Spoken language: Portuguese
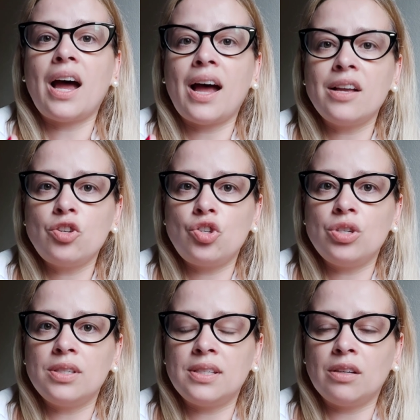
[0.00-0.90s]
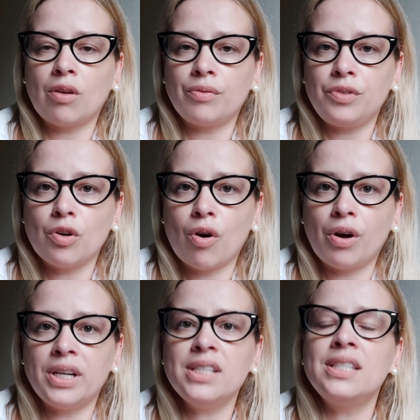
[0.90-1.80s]
às 19
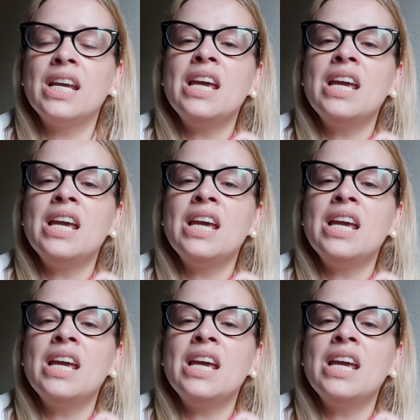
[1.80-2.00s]
horas,